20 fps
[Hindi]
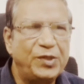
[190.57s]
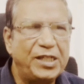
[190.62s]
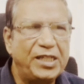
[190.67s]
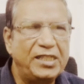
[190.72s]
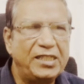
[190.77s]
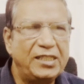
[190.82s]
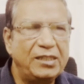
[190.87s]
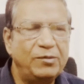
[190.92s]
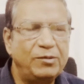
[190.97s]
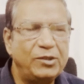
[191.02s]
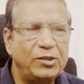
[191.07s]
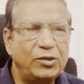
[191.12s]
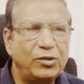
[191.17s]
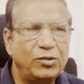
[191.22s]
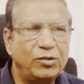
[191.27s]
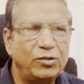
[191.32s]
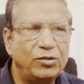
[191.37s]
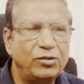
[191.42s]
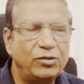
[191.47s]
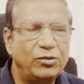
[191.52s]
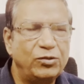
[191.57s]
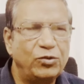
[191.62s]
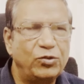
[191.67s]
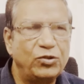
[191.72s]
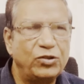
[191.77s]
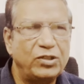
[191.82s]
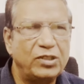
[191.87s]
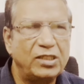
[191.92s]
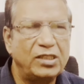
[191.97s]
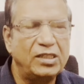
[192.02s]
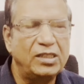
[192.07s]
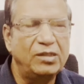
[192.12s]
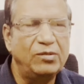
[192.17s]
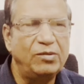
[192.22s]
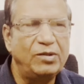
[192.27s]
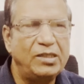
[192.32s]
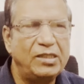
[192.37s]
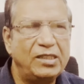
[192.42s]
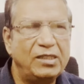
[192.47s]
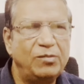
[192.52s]
ब्राइनिया मित्रों दोष
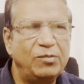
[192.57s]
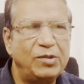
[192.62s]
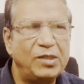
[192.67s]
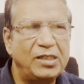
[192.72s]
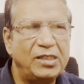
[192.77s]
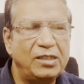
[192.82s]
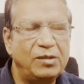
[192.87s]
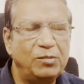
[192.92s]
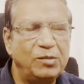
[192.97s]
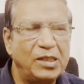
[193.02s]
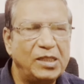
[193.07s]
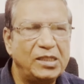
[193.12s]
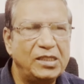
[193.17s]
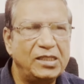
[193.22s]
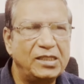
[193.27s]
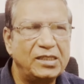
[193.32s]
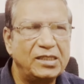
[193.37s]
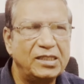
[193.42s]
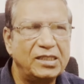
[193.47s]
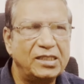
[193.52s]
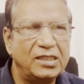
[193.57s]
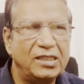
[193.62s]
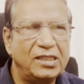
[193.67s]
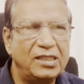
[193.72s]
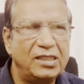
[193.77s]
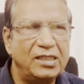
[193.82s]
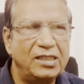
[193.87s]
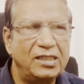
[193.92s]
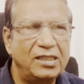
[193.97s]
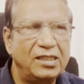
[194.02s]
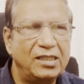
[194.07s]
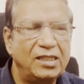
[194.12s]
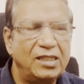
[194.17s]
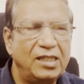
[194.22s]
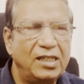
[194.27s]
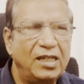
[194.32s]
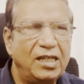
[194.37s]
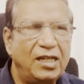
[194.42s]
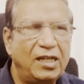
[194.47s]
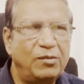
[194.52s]
शक्ति में दिन में तीन बार दे सकते हैं
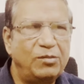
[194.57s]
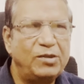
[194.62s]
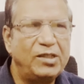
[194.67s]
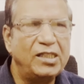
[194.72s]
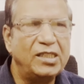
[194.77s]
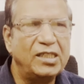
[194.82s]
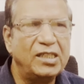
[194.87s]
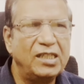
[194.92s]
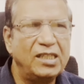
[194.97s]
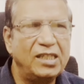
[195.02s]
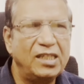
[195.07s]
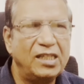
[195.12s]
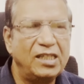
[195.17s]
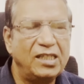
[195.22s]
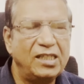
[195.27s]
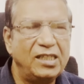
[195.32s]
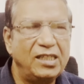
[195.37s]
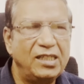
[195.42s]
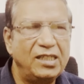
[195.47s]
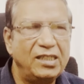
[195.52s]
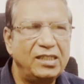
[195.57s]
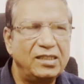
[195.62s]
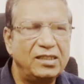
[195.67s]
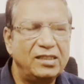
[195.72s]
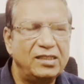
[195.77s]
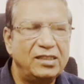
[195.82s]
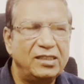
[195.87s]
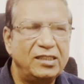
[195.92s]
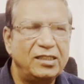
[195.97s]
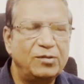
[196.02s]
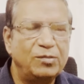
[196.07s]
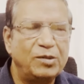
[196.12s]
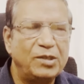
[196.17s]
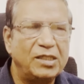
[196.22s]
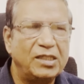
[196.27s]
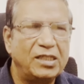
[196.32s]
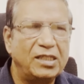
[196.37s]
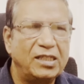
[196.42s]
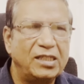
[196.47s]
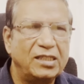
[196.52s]
आप देखेंगे कि इस
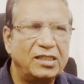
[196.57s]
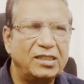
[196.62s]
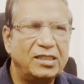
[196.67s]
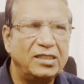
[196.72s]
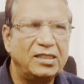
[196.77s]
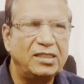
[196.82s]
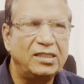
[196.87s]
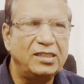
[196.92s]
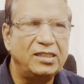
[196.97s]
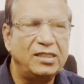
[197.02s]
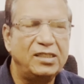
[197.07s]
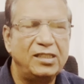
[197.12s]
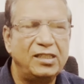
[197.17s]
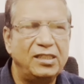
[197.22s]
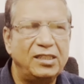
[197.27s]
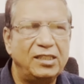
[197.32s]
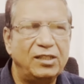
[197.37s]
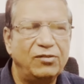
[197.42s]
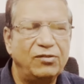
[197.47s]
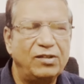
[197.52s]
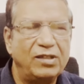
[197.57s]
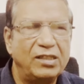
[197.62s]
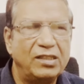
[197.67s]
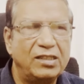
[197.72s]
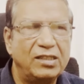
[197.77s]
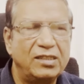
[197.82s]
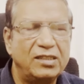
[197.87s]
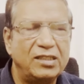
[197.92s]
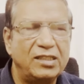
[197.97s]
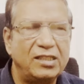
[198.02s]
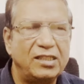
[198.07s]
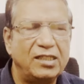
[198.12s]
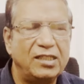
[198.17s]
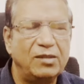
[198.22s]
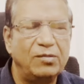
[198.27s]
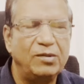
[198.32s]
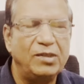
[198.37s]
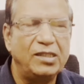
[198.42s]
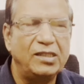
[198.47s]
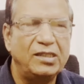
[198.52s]
प्रकार की दवा के चयन
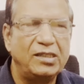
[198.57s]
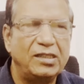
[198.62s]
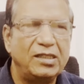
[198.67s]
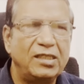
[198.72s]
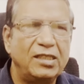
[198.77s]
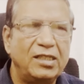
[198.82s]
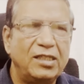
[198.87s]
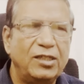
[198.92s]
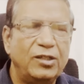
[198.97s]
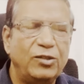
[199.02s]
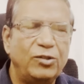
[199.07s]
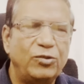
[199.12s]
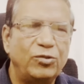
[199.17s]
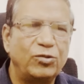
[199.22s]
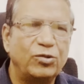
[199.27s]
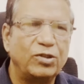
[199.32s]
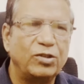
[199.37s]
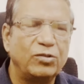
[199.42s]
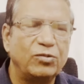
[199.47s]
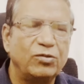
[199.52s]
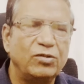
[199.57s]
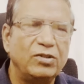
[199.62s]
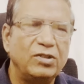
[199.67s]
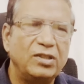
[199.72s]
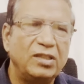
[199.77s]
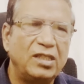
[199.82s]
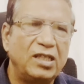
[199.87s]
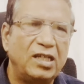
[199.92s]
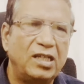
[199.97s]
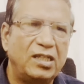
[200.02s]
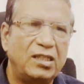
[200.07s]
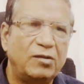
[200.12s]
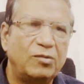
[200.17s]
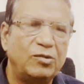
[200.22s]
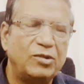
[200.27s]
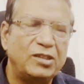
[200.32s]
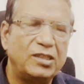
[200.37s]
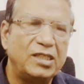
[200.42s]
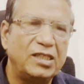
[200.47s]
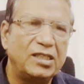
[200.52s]
के बाद रोगी को
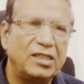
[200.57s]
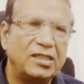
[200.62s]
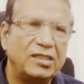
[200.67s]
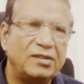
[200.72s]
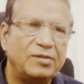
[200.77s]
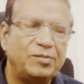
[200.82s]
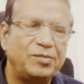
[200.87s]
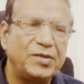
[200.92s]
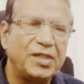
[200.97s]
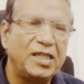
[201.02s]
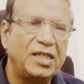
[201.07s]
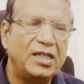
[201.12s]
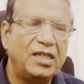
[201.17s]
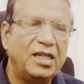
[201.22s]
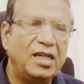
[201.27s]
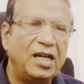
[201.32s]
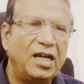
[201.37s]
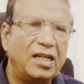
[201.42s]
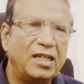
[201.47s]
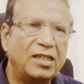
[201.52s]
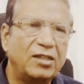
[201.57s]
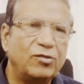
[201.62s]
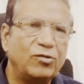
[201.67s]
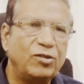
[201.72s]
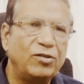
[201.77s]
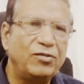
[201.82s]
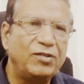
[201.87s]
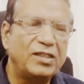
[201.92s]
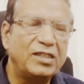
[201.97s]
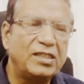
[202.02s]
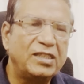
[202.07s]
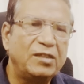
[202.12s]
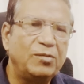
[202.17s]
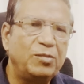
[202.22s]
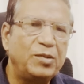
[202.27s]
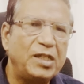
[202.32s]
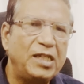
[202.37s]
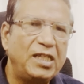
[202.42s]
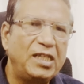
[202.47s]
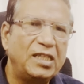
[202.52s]
आराम हो जाएगा अगर कोई
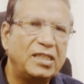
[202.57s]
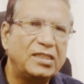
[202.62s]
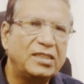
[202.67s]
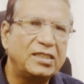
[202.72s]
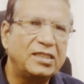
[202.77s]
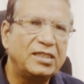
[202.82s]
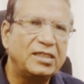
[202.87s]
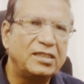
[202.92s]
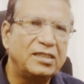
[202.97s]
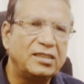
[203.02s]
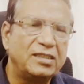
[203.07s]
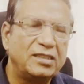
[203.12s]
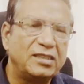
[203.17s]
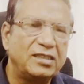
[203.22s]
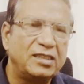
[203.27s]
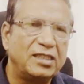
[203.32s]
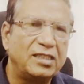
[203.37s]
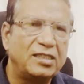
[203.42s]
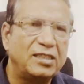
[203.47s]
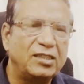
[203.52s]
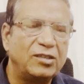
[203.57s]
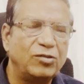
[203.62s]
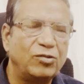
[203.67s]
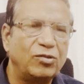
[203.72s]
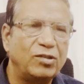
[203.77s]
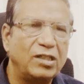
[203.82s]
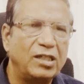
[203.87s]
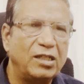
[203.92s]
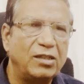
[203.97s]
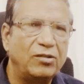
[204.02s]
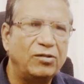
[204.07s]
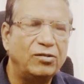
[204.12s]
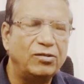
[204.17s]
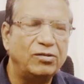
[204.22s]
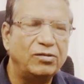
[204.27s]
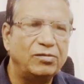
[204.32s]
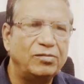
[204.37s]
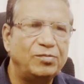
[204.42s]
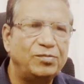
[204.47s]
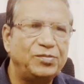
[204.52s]
व्यक्ति पीलिया से ग्रसित हो गया हो